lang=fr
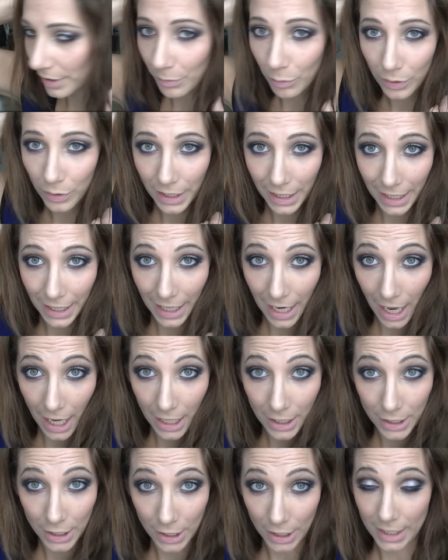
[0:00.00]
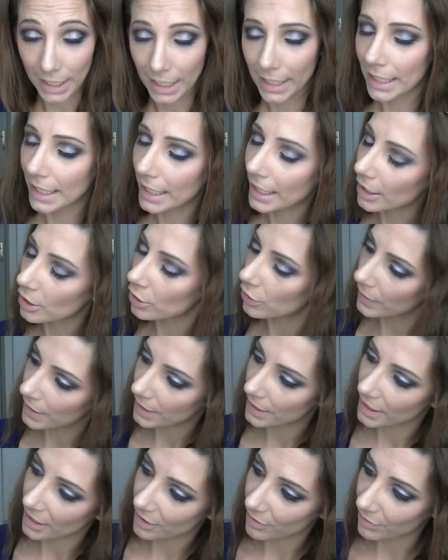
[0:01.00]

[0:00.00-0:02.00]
ai montré As the Technique, je vais essayer de